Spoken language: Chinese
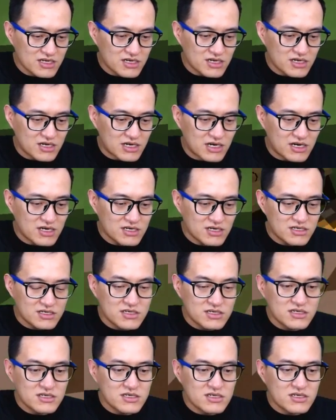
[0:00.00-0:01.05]
啊，
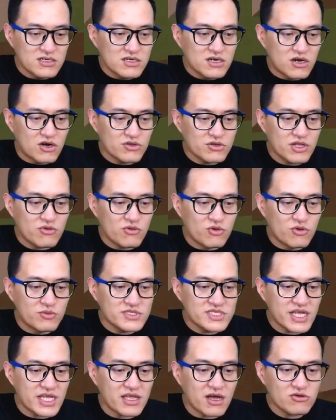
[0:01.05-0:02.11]
好，那我们
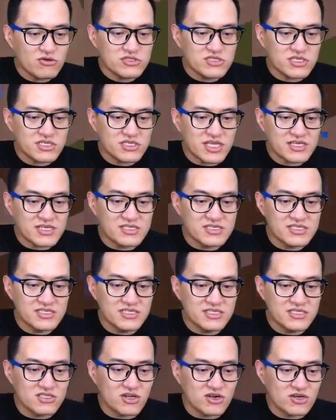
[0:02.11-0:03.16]
现，哦，这才是真
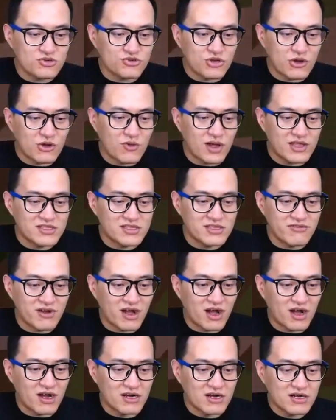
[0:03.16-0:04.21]
正到了选关的地
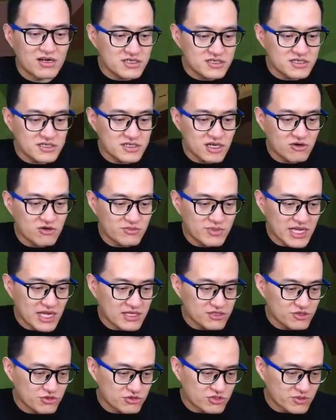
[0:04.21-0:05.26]
方，然后我们看
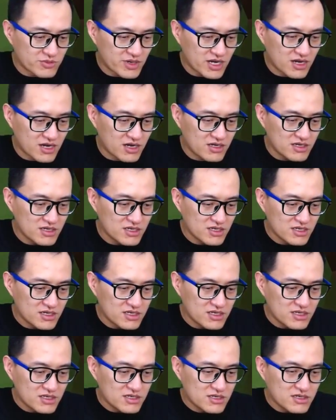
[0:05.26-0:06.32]
都有什么。
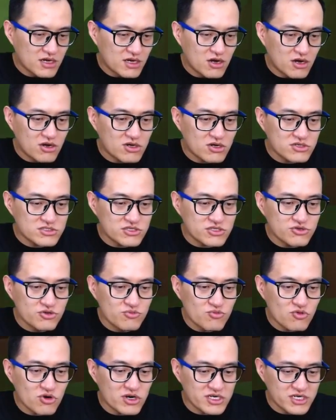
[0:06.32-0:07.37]
哦，这有
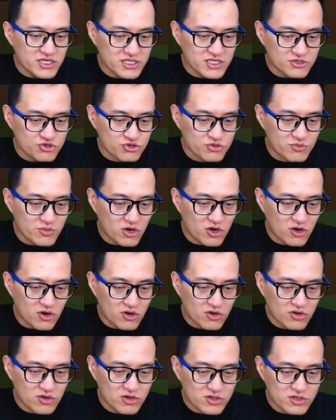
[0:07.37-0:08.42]
默认的熊
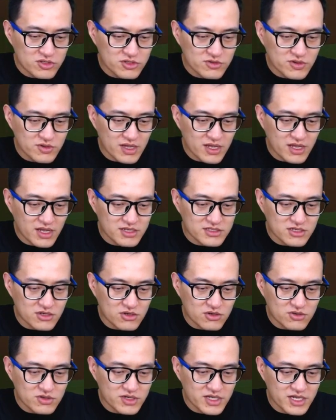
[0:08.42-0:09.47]
猫，One and
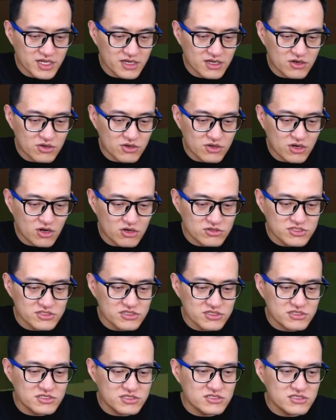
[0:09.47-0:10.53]
Only。哦，这
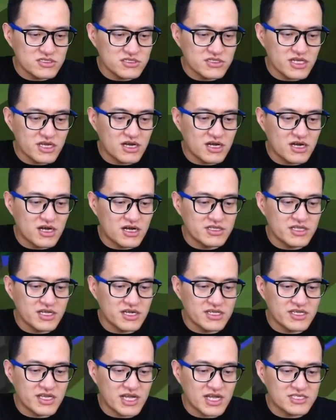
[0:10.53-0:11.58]
是这是那个那个一开